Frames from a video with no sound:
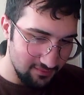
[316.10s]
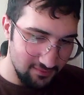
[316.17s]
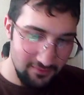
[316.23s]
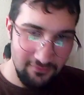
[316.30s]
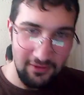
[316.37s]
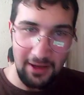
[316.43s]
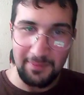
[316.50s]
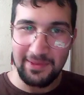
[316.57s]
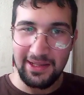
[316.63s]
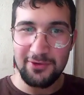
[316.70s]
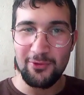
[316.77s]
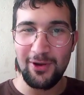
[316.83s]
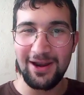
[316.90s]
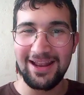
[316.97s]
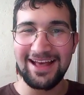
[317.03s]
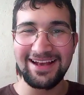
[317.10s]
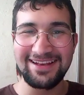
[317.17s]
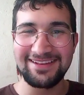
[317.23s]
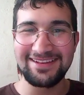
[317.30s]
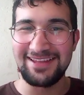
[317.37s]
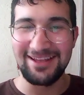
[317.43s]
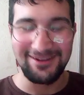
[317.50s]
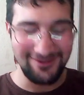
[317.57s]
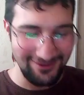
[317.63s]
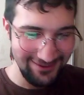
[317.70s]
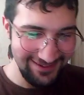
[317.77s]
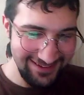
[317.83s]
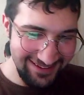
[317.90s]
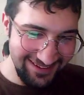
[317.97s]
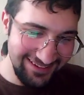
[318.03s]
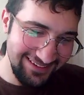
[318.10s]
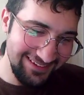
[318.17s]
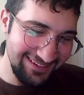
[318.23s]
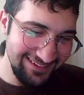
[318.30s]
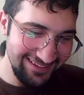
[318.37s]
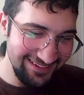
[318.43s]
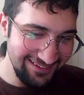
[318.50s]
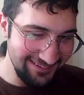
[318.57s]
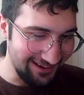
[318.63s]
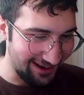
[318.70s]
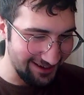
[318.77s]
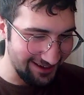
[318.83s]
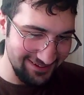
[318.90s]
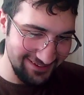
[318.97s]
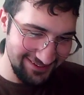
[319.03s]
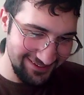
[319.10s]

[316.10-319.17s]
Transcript: Var mı lan yuvarlak telefon? Hayır.